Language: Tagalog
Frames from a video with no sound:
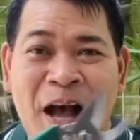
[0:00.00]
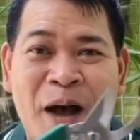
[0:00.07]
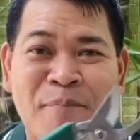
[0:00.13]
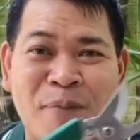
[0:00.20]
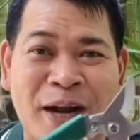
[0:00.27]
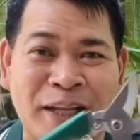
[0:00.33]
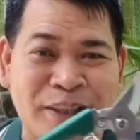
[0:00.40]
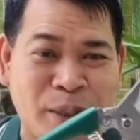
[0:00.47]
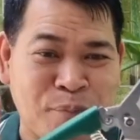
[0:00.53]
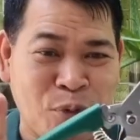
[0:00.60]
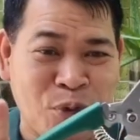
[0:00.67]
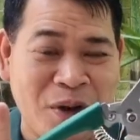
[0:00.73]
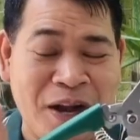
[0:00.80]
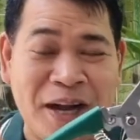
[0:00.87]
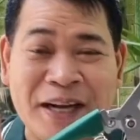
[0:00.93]
Maganda
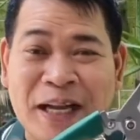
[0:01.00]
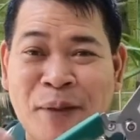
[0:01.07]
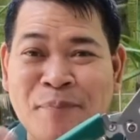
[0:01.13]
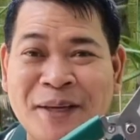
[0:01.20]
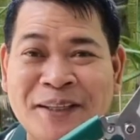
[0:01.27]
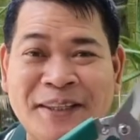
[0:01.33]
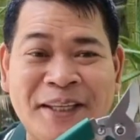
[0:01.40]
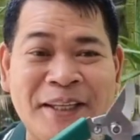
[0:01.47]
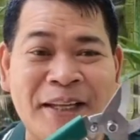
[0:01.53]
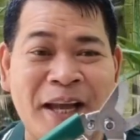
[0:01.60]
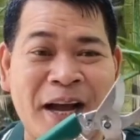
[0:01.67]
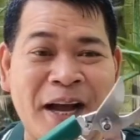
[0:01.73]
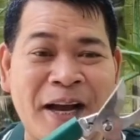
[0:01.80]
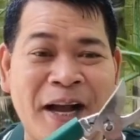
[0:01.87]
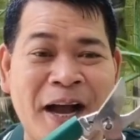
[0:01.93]
pong uh, gamitin
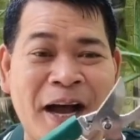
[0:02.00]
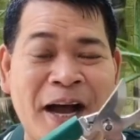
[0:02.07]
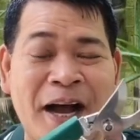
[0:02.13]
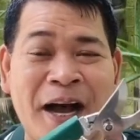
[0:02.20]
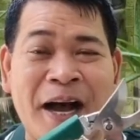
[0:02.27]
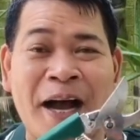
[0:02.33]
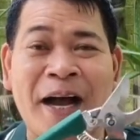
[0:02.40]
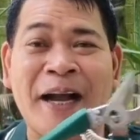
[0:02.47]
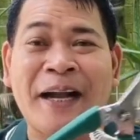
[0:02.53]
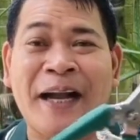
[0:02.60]
ang uh, ah,